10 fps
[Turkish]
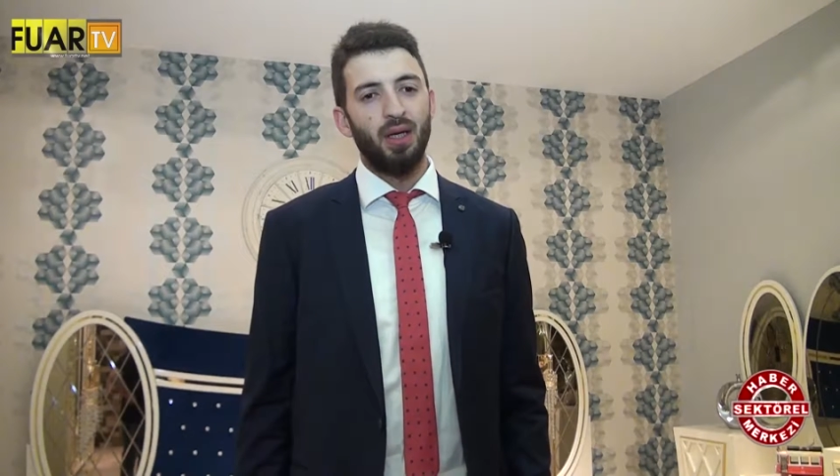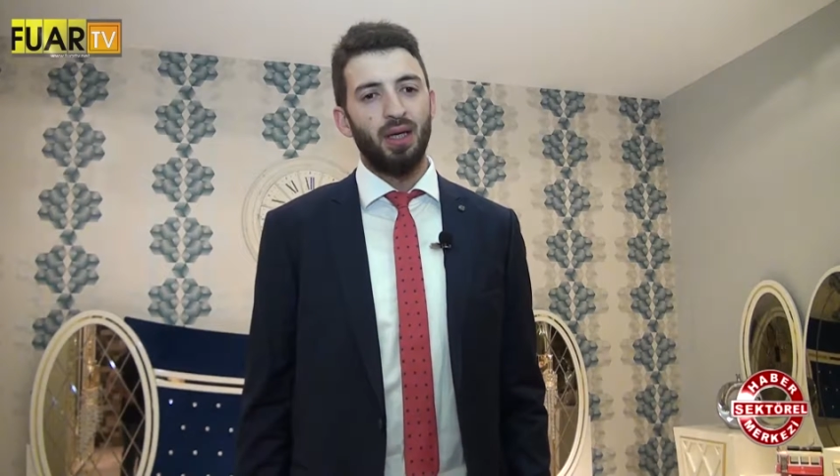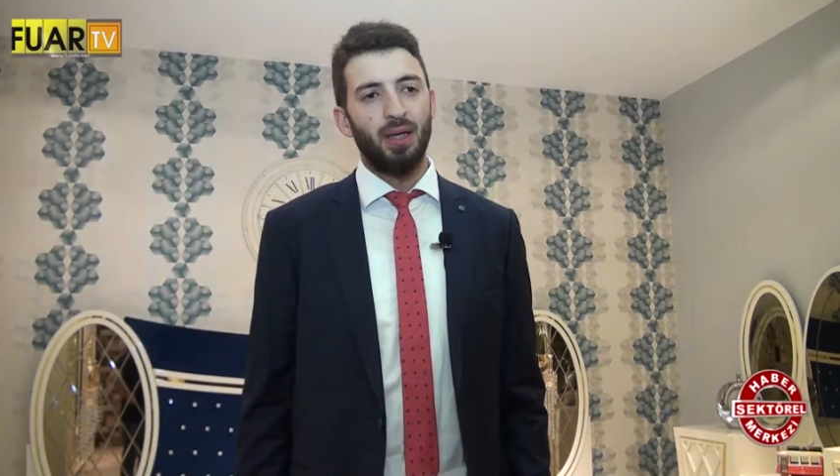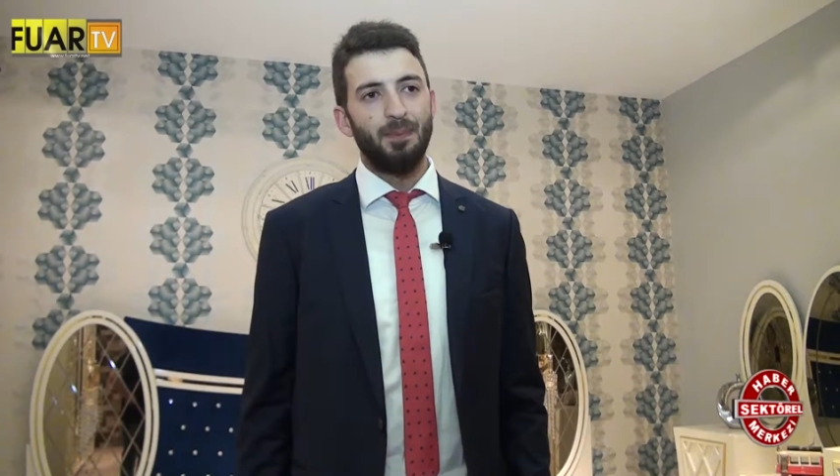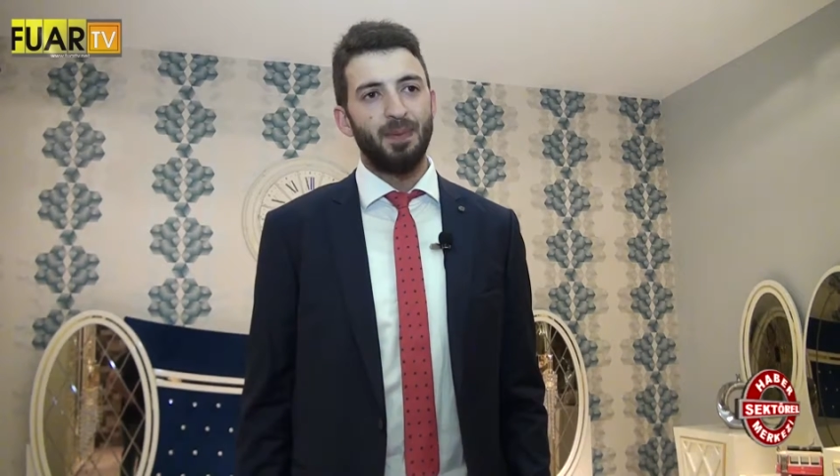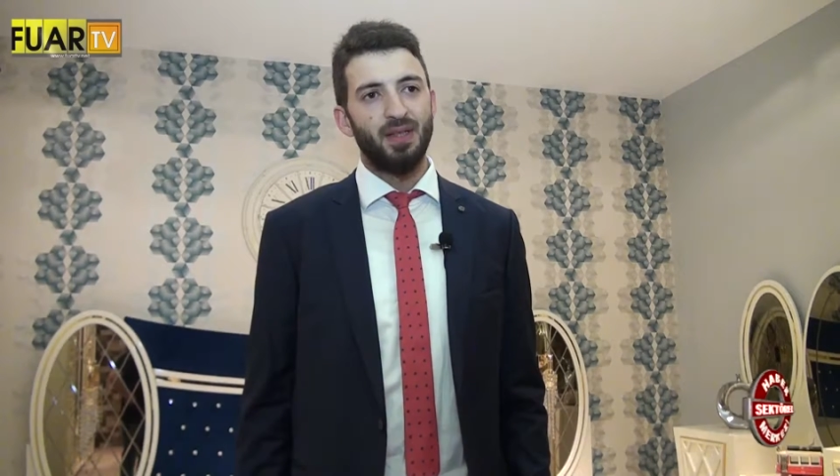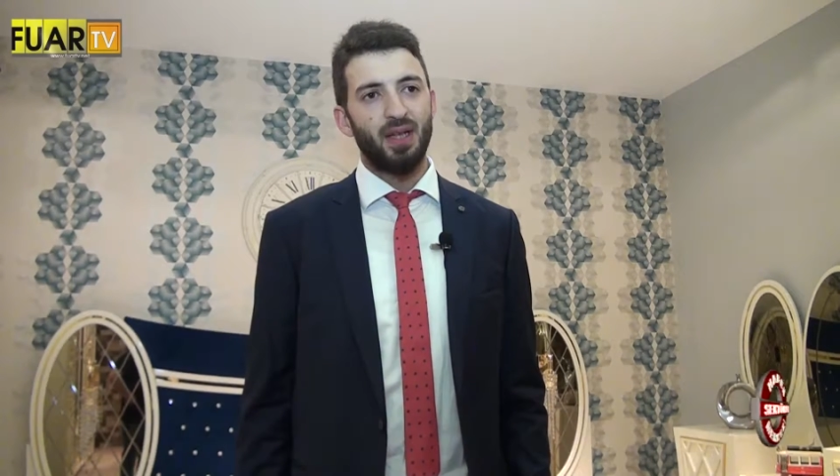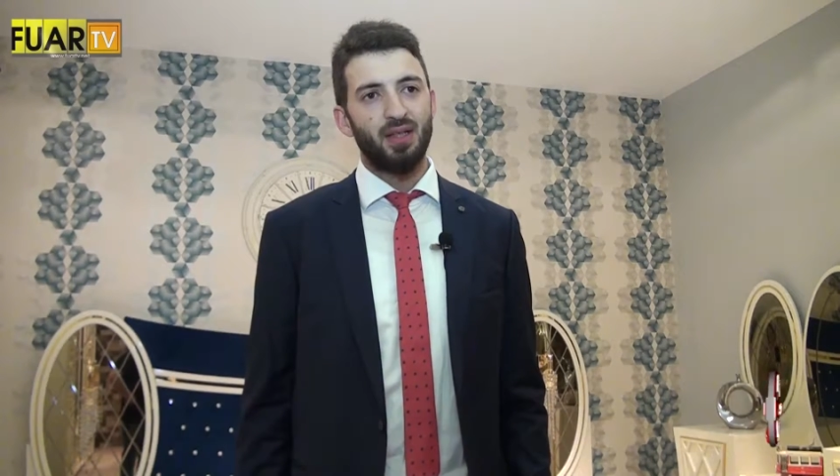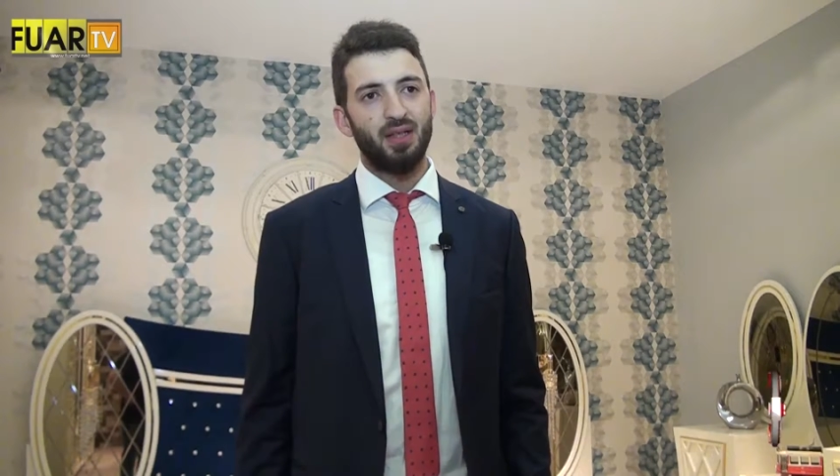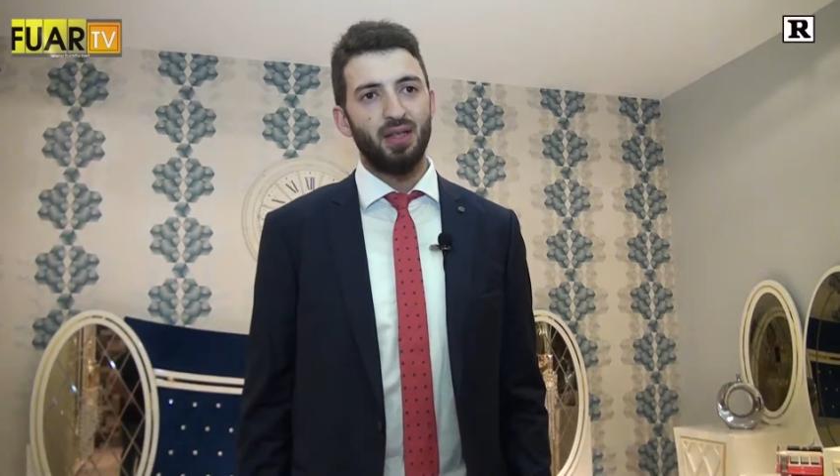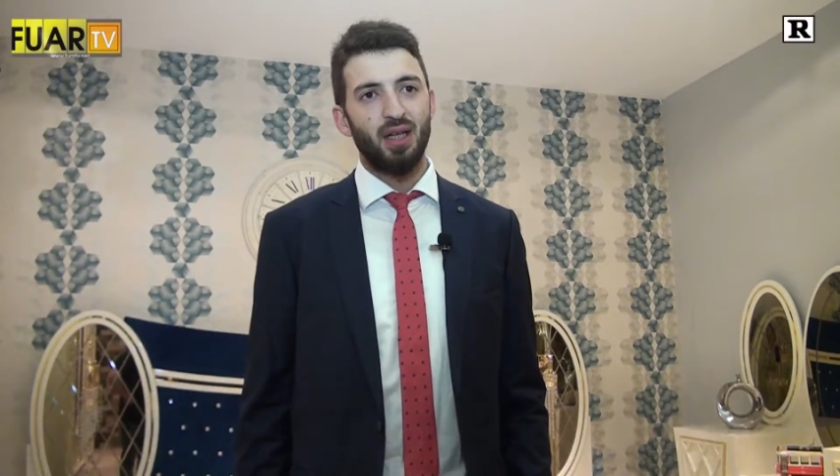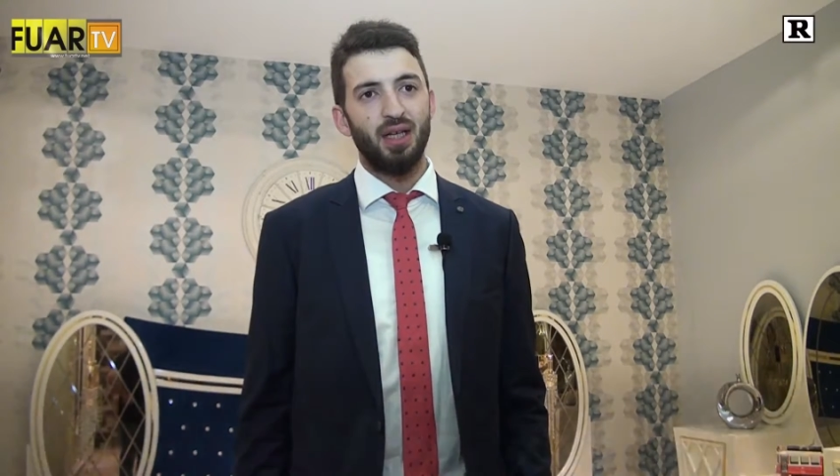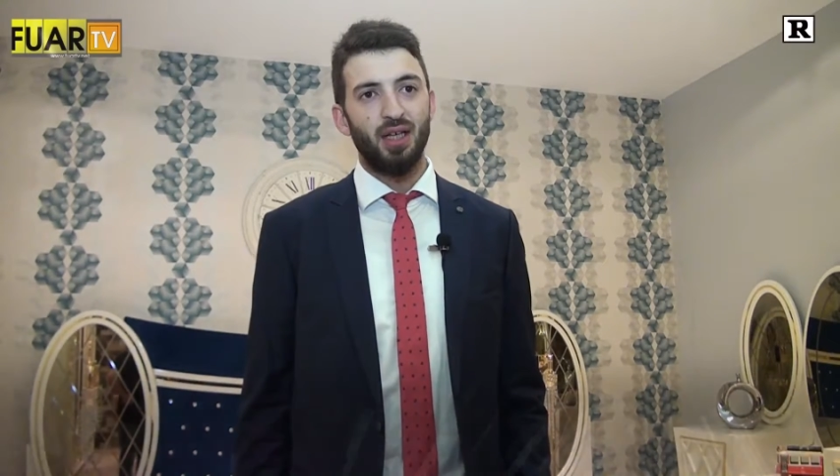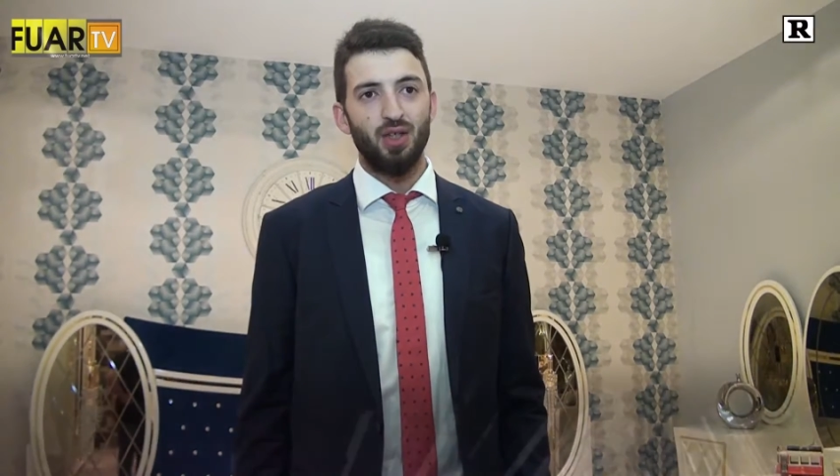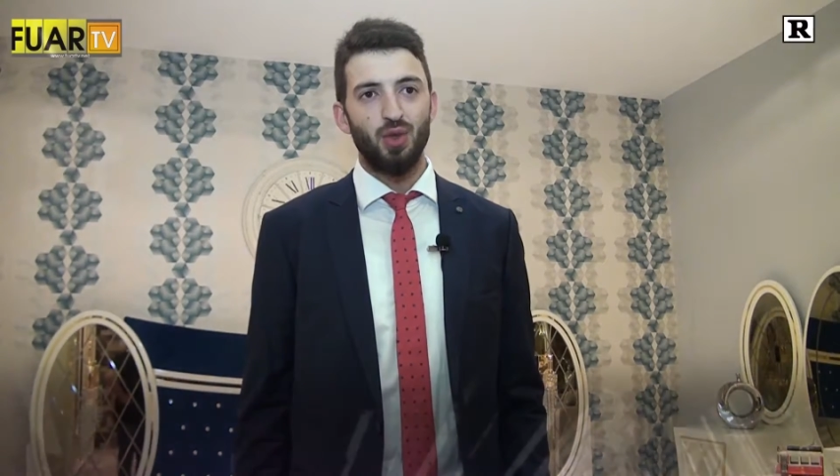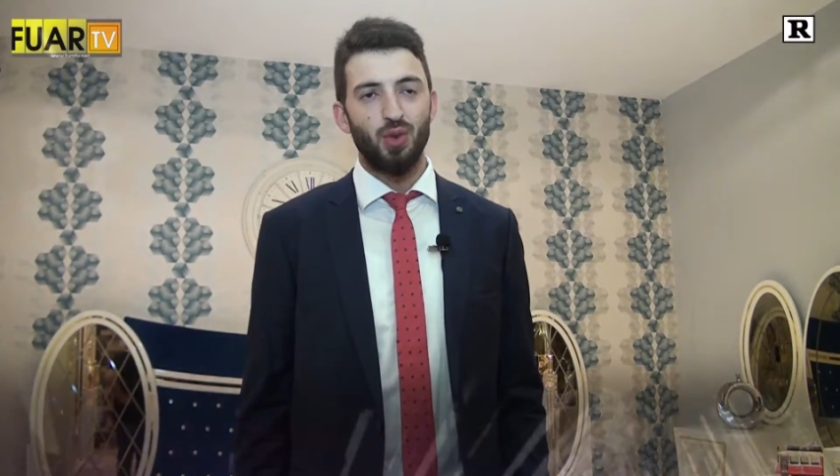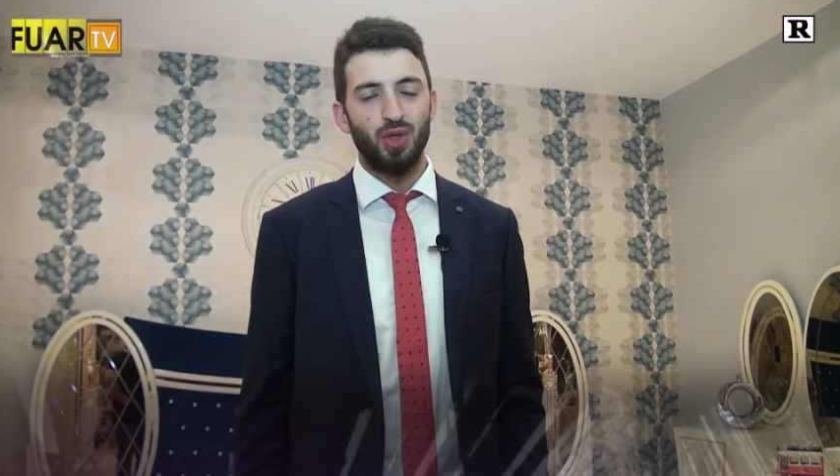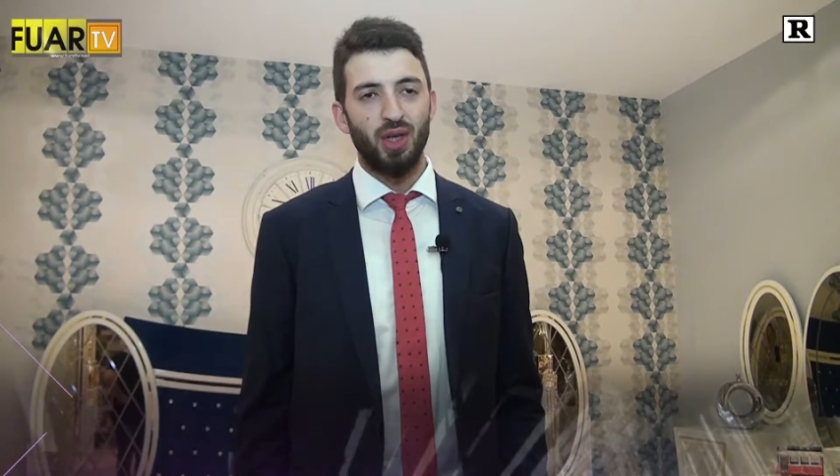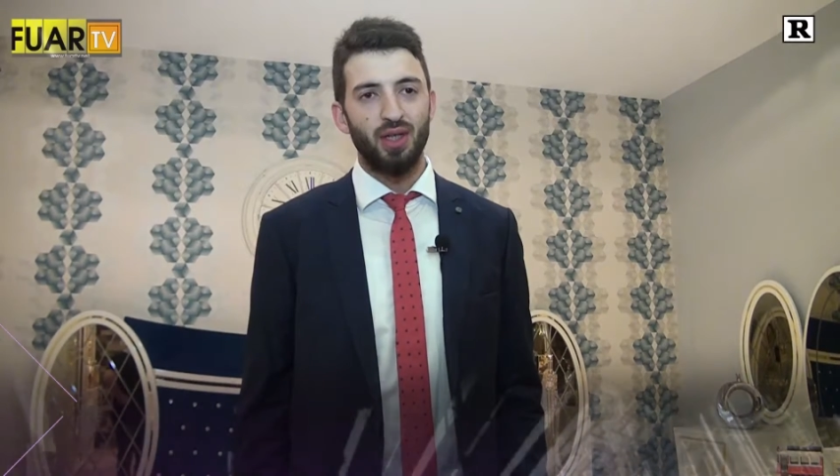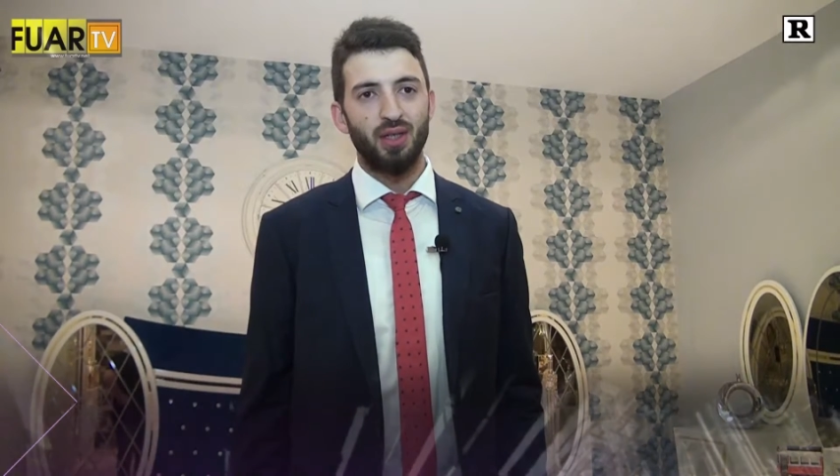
Ee, biz aslında ikinci kuşağız.